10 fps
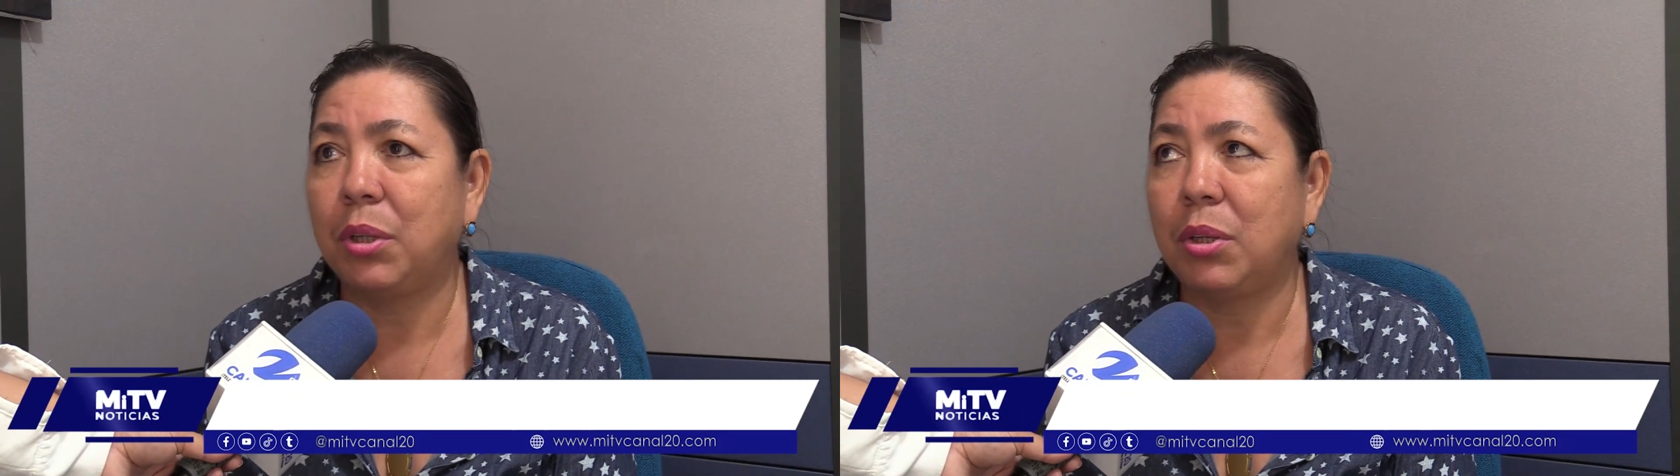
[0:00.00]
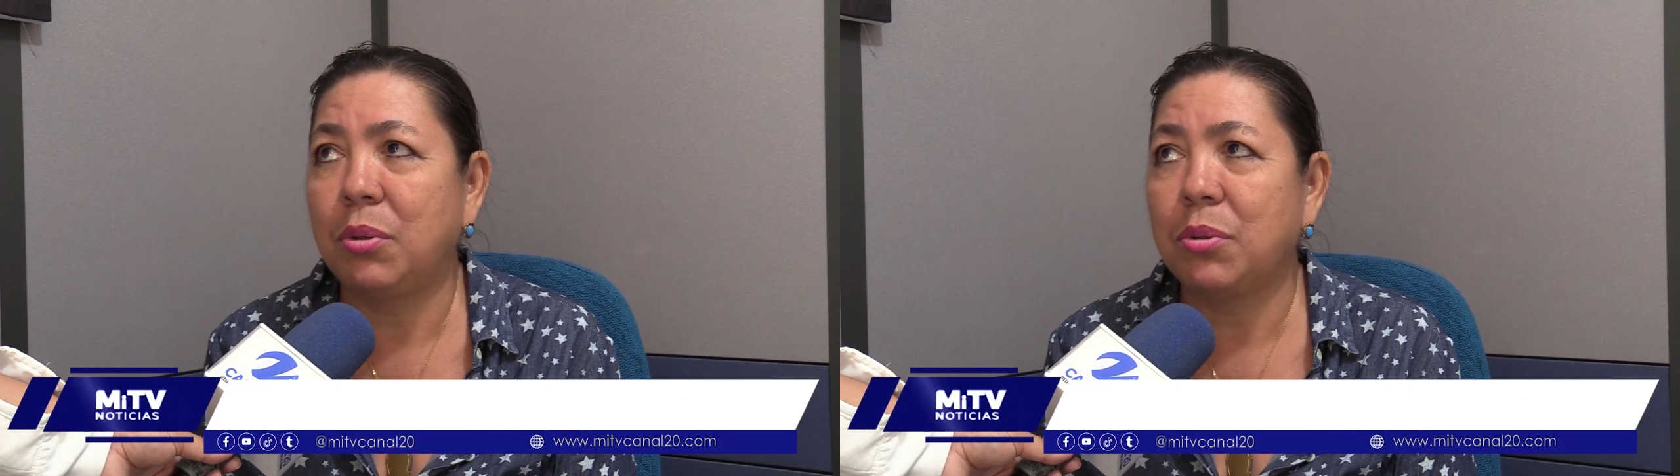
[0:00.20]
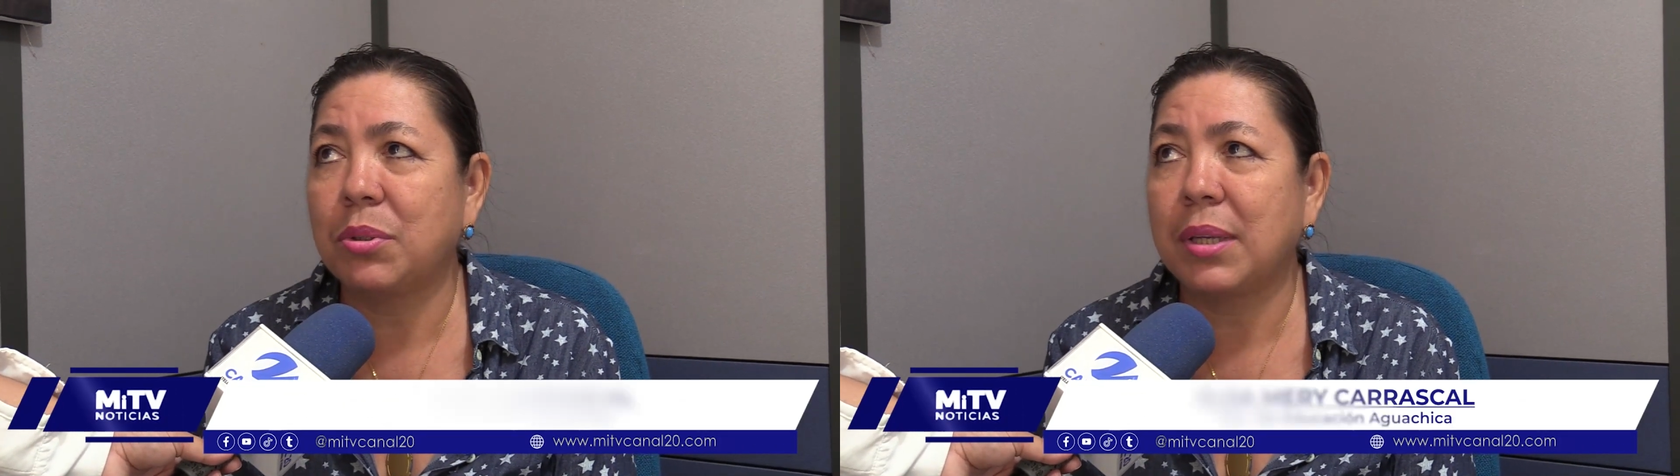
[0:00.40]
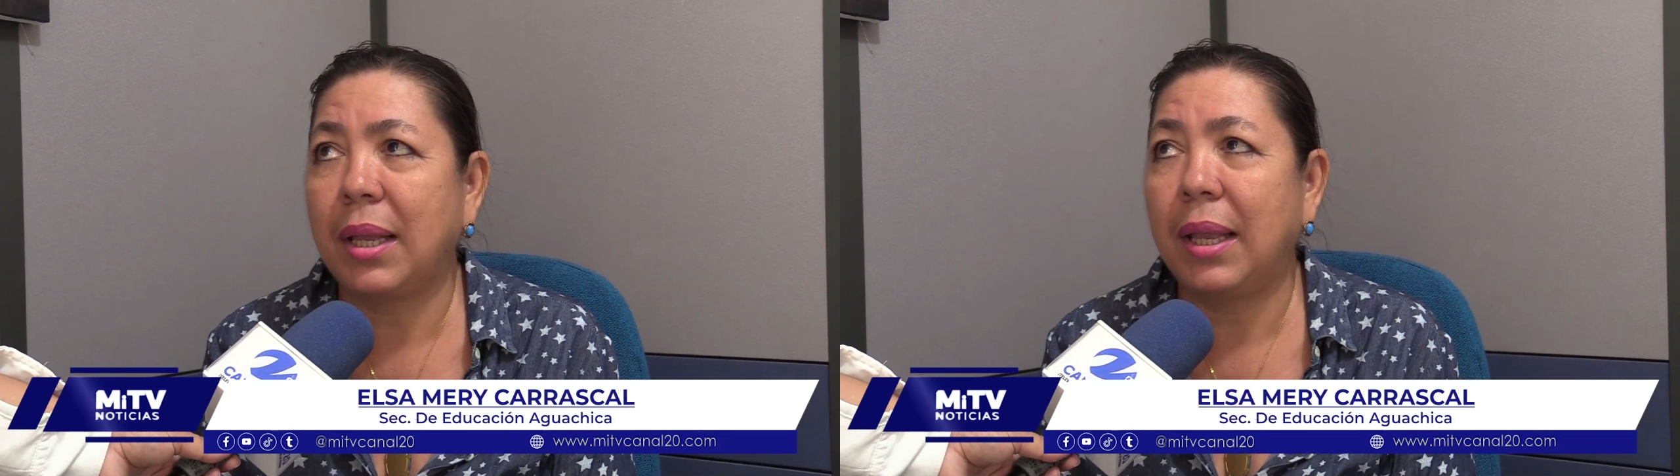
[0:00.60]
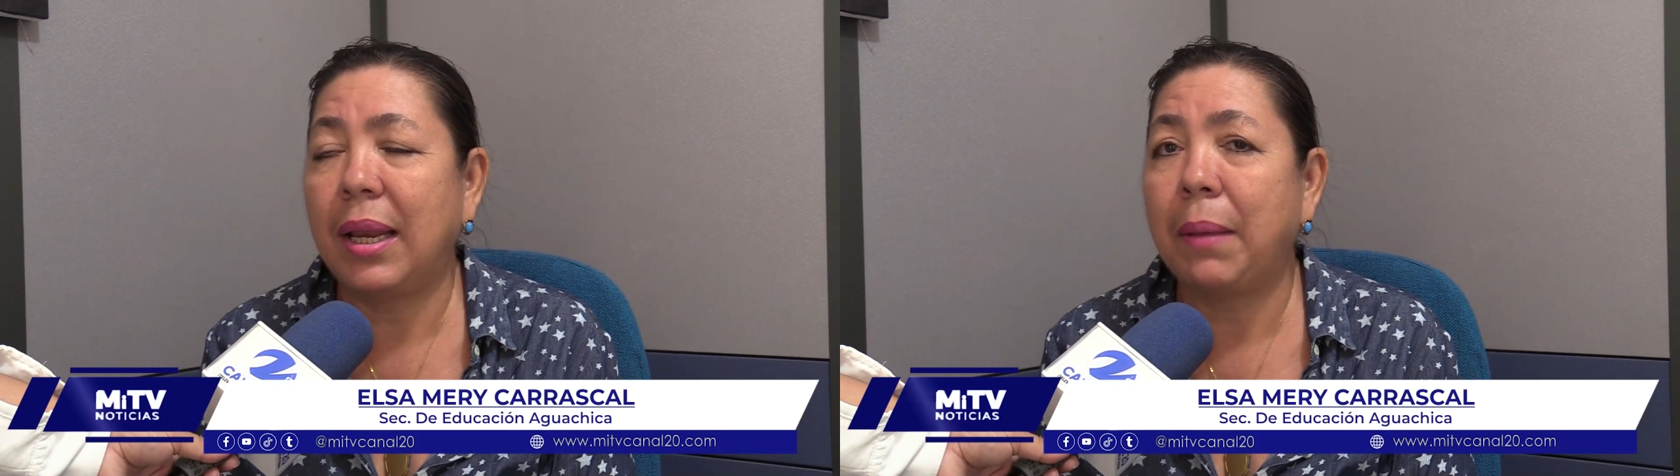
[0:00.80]
niños
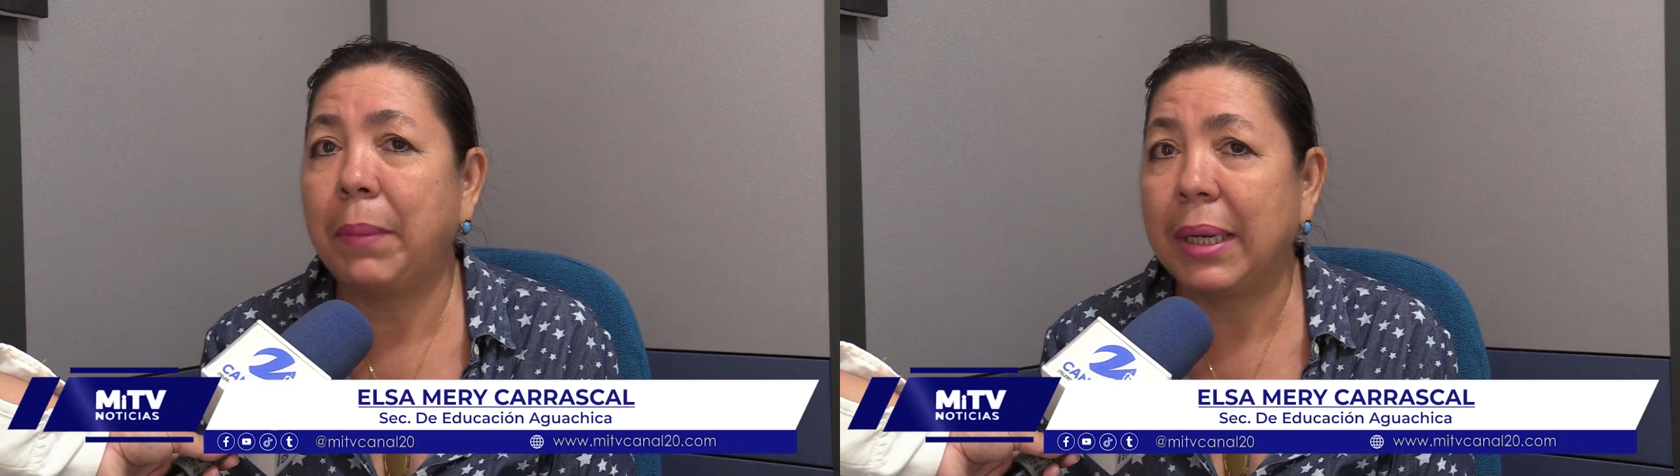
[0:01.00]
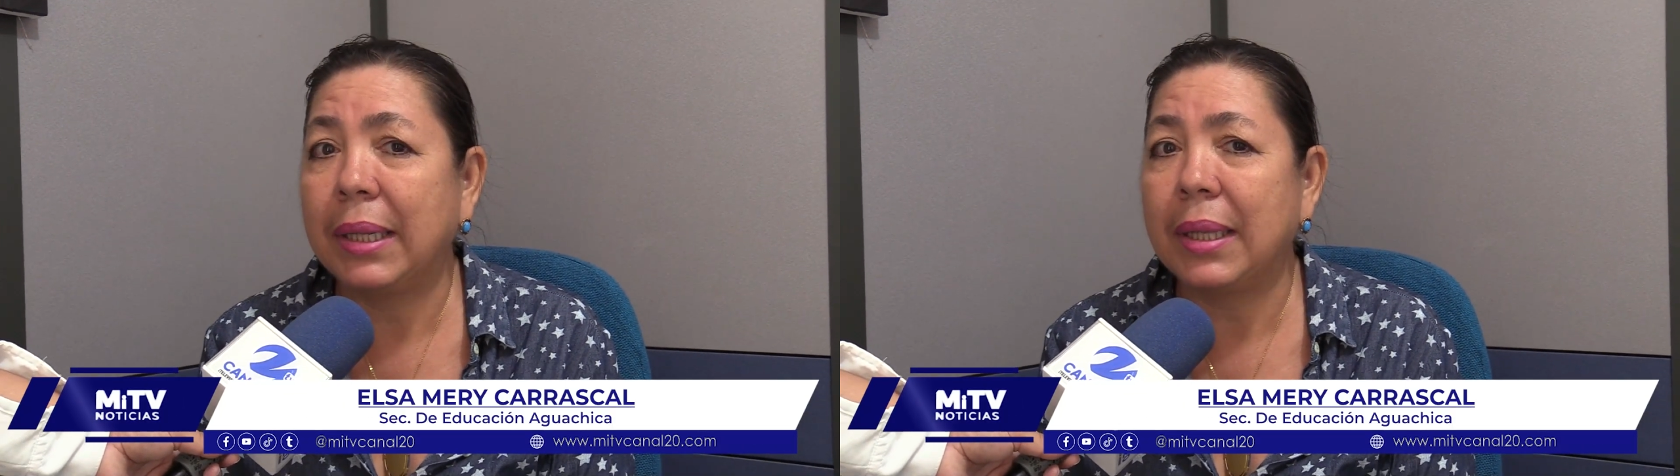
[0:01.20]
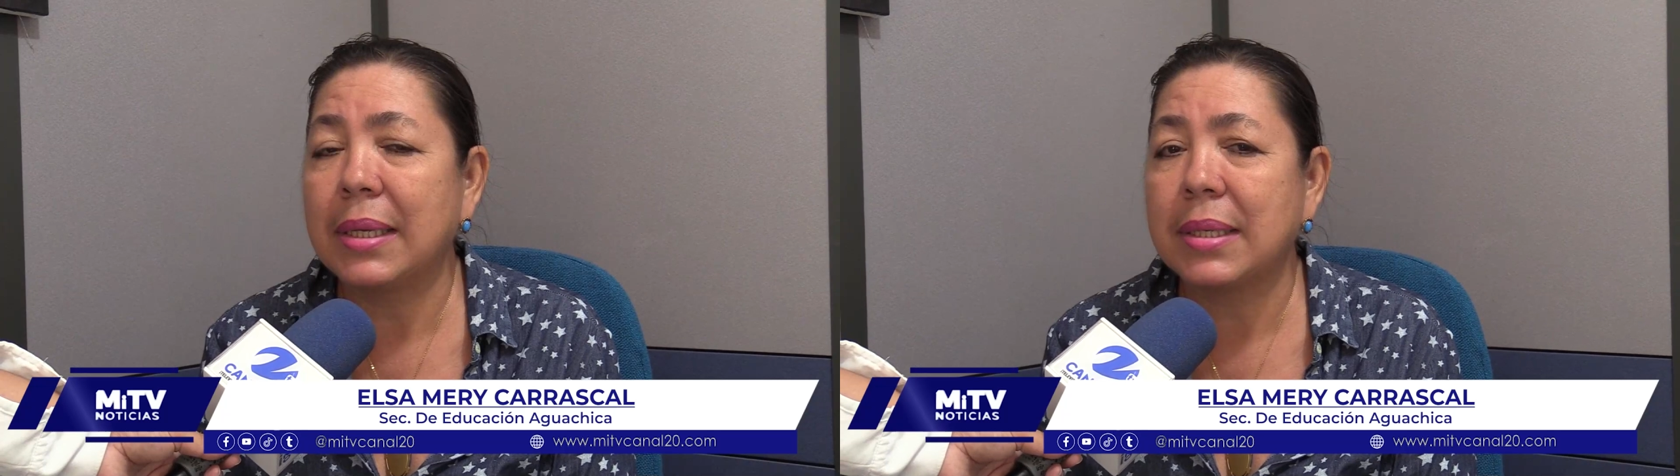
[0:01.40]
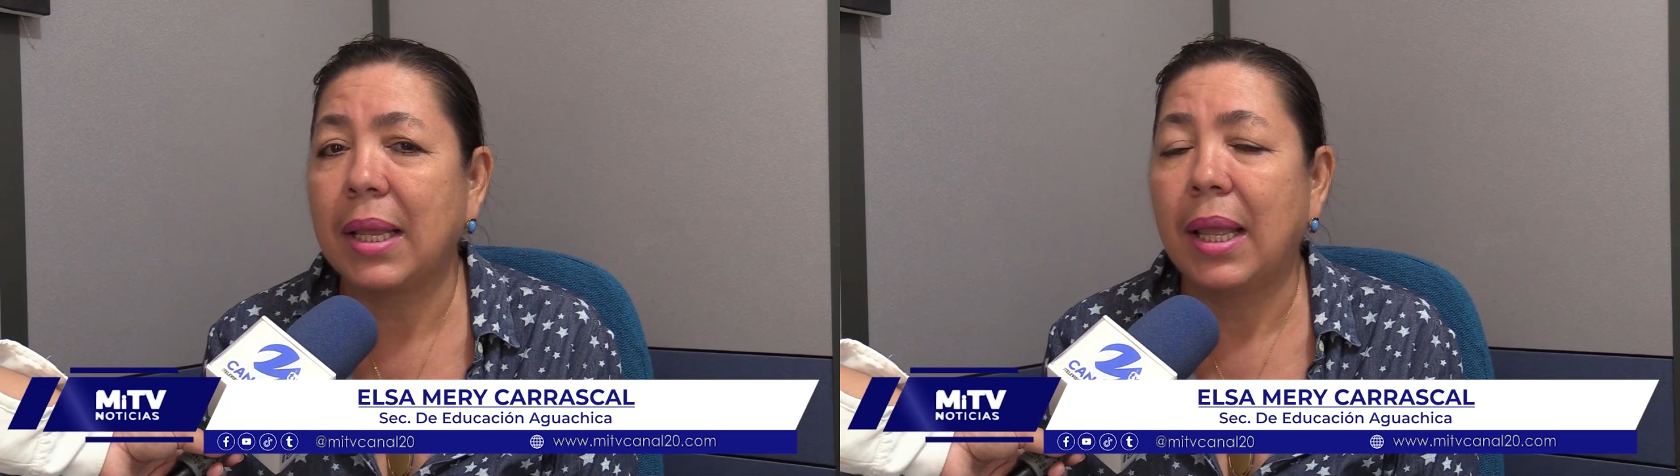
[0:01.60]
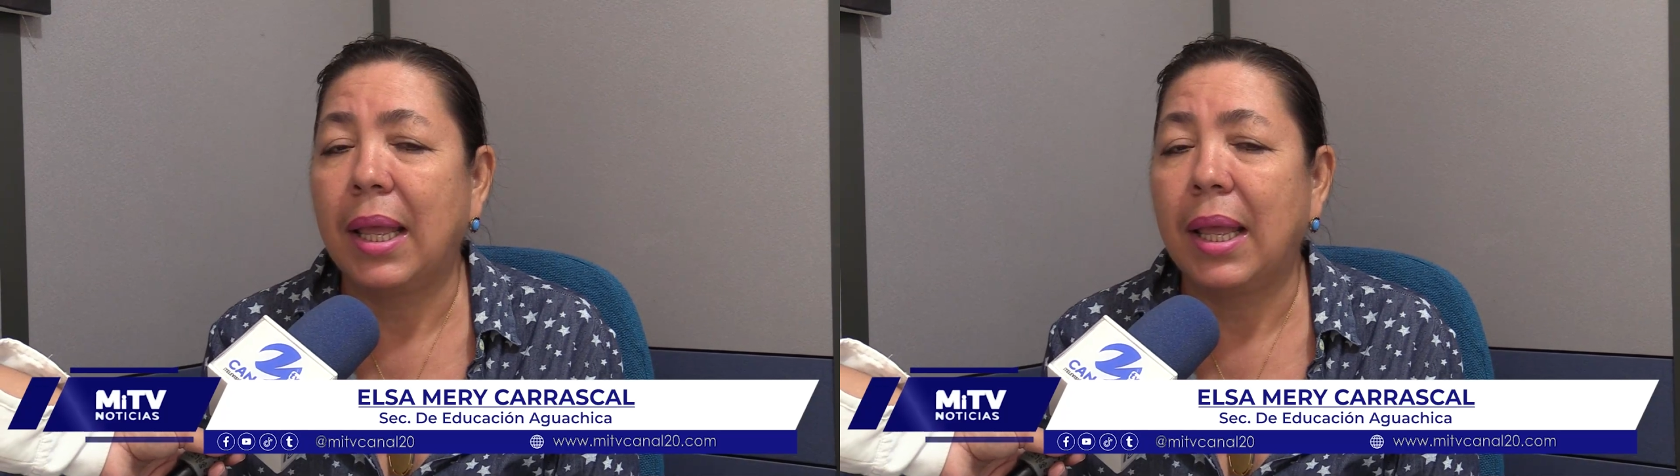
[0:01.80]
en las manitas